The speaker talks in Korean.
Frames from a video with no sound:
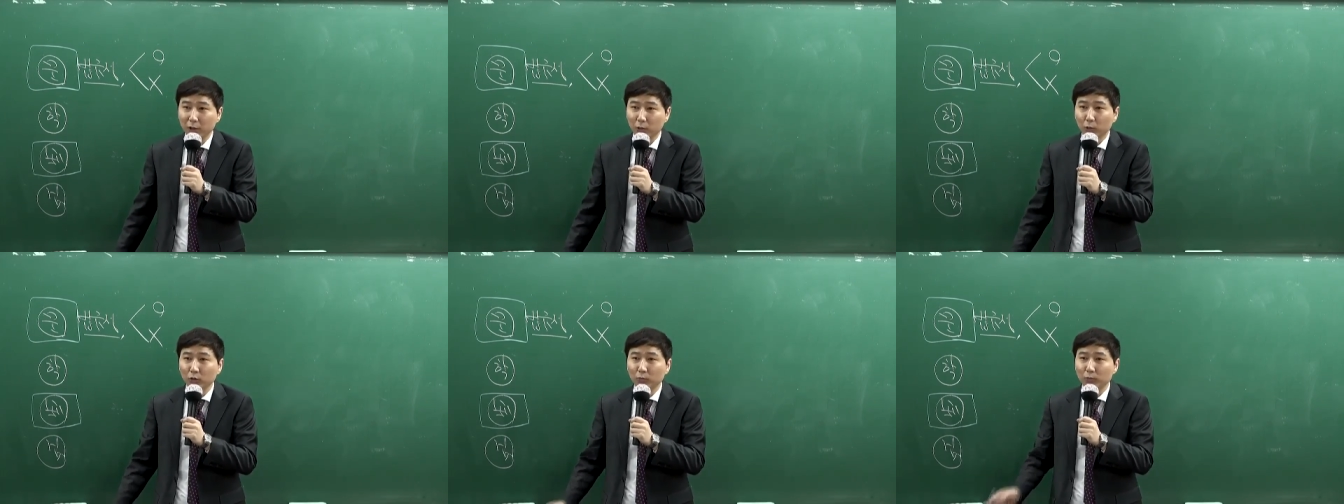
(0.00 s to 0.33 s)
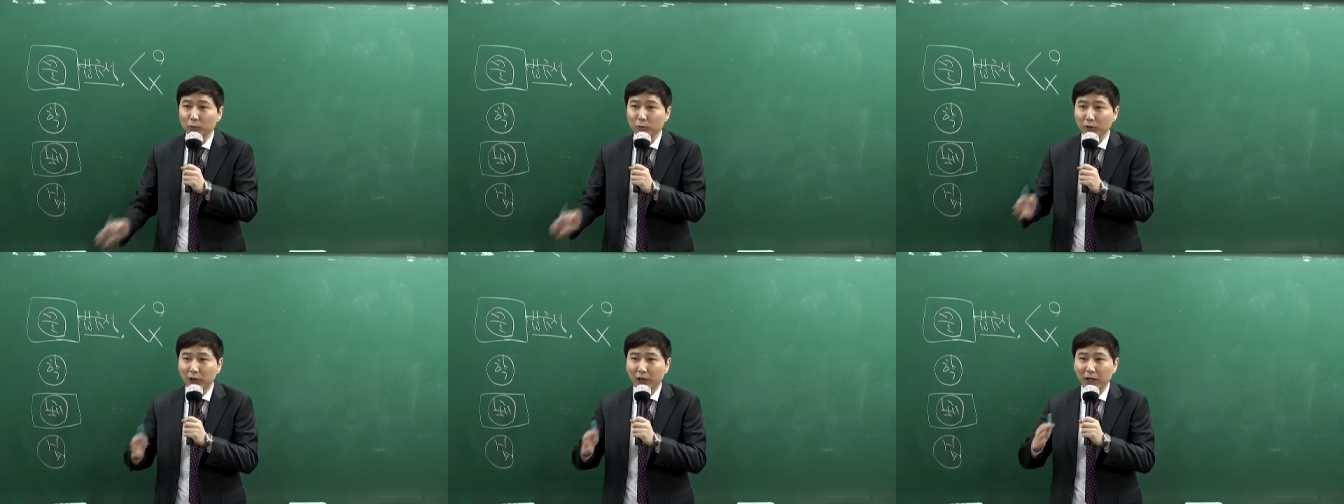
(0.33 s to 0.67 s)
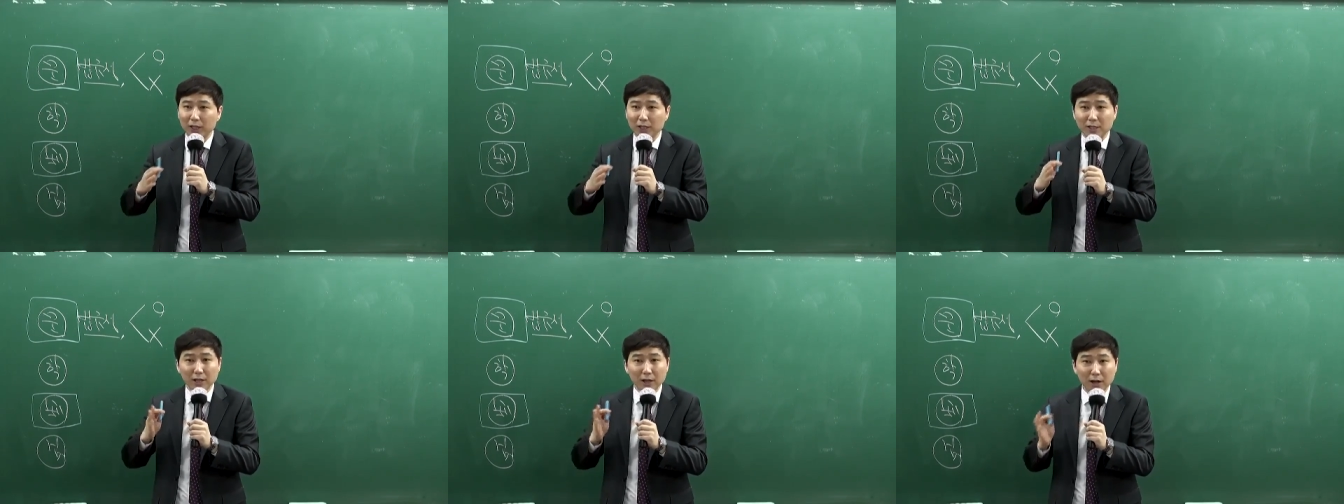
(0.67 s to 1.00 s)
노동법
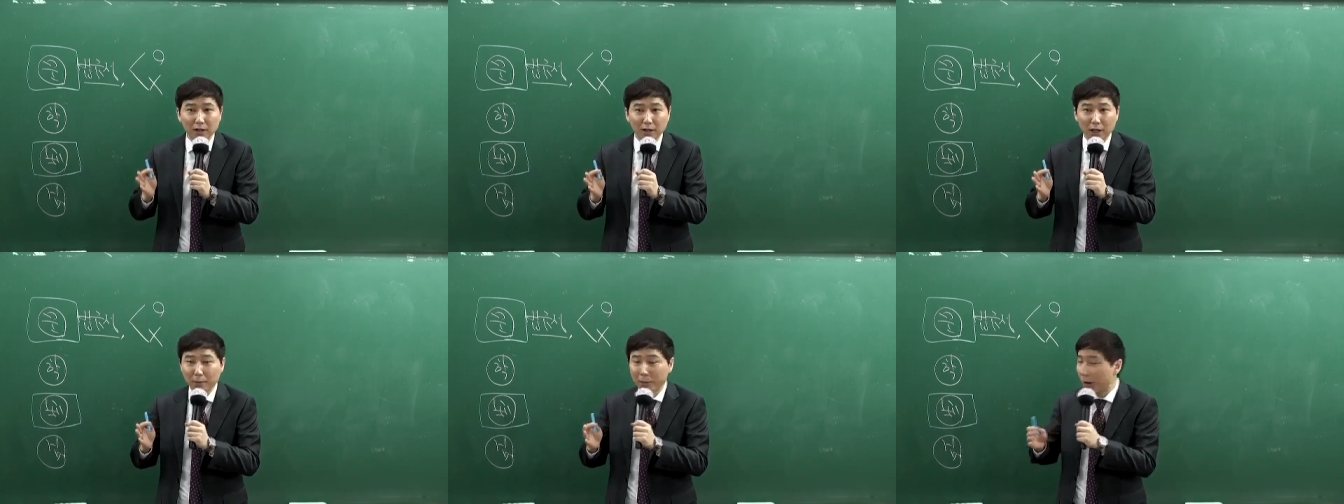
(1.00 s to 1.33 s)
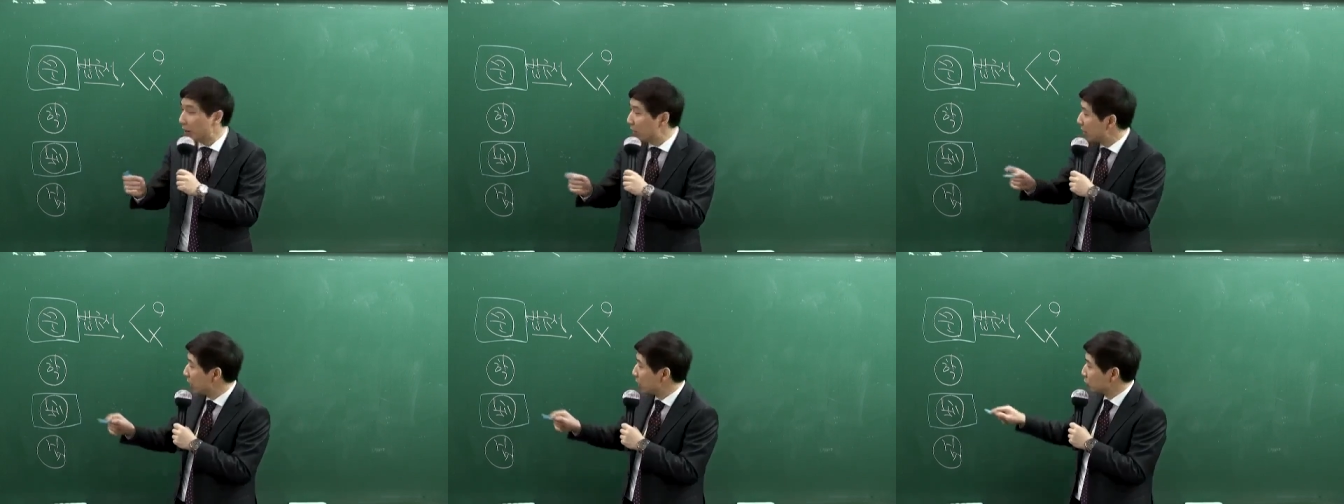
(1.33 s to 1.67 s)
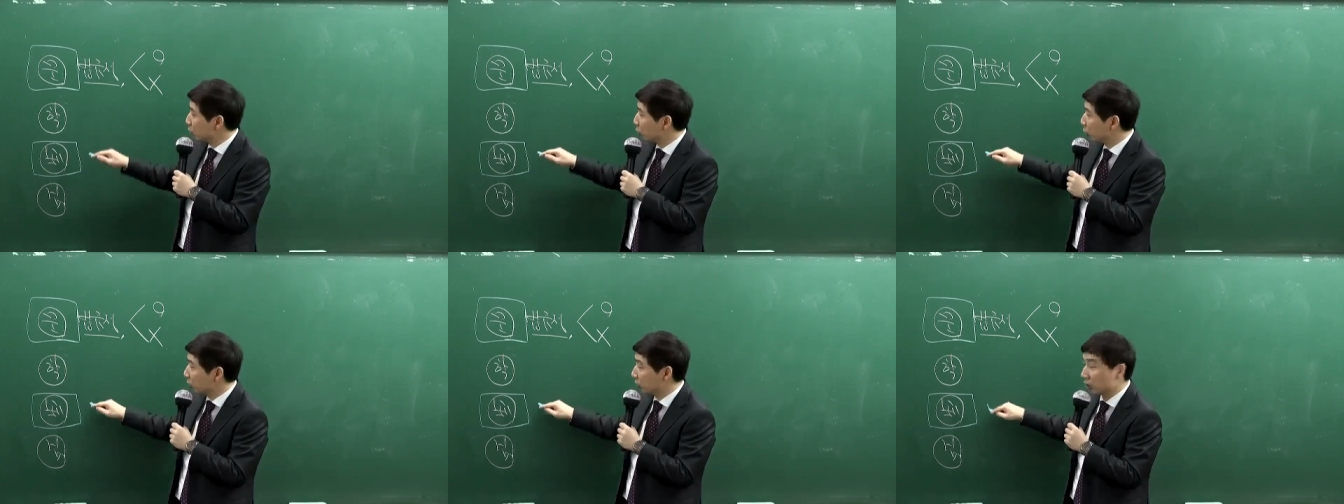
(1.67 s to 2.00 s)
학회가 이상하게 판례에
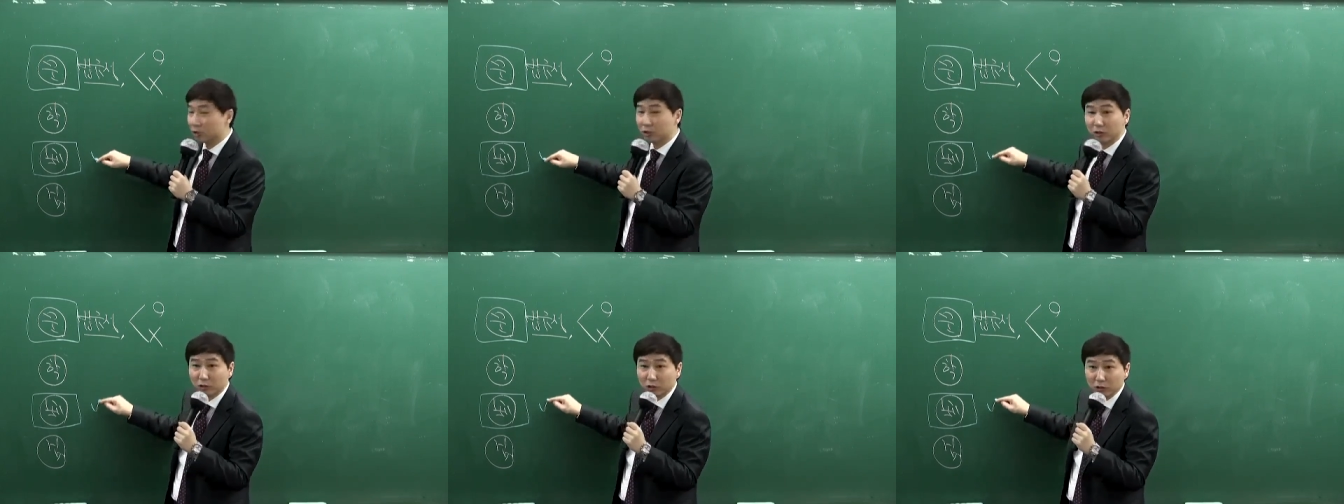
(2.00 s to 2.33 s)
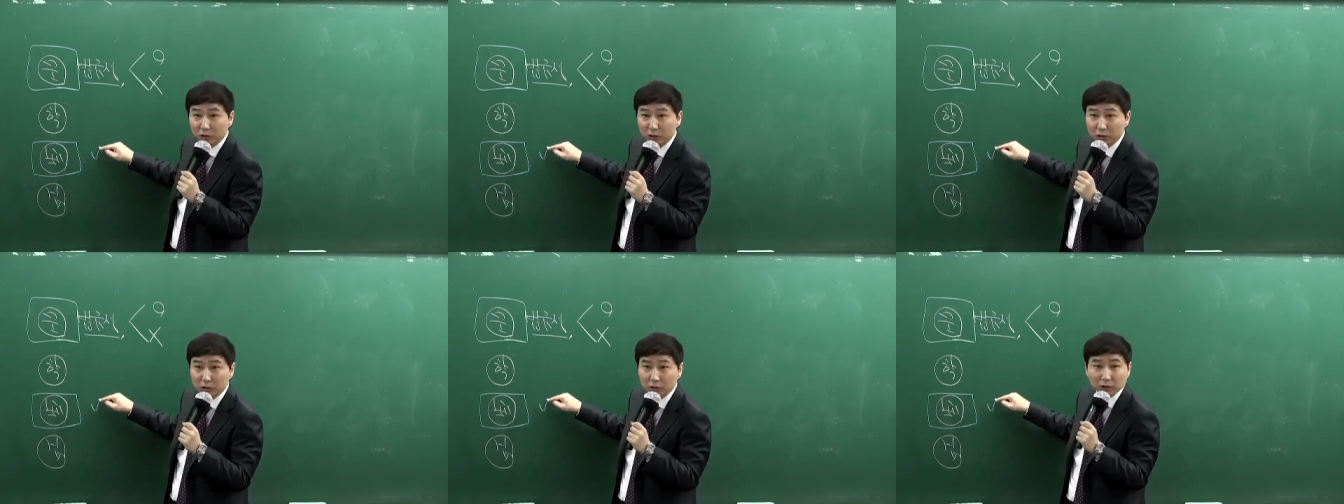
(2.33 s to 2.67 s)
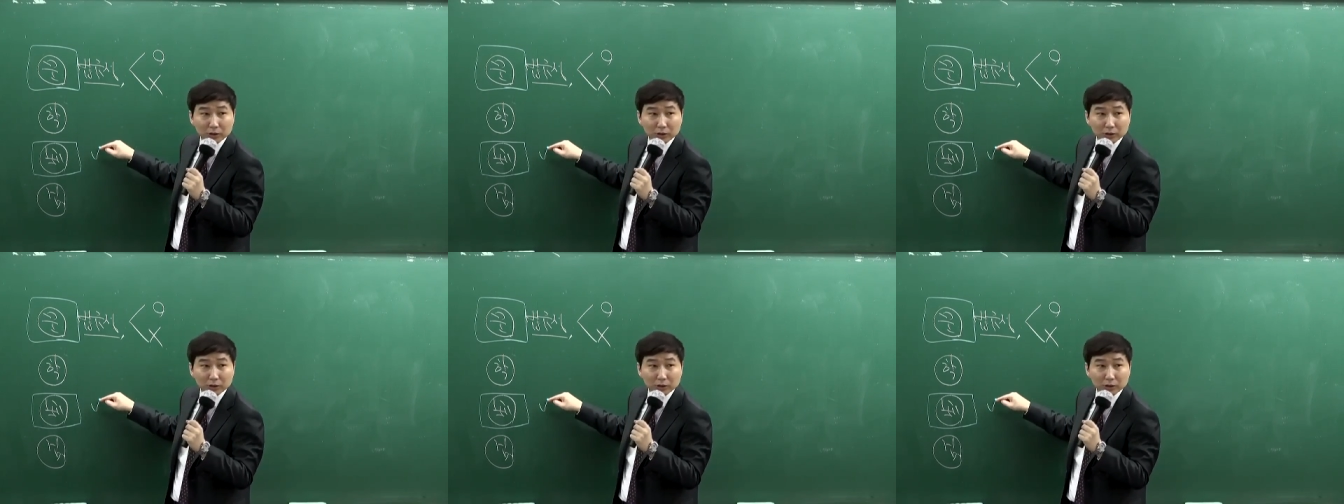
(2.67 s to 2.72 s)
좀 꽂힌 어,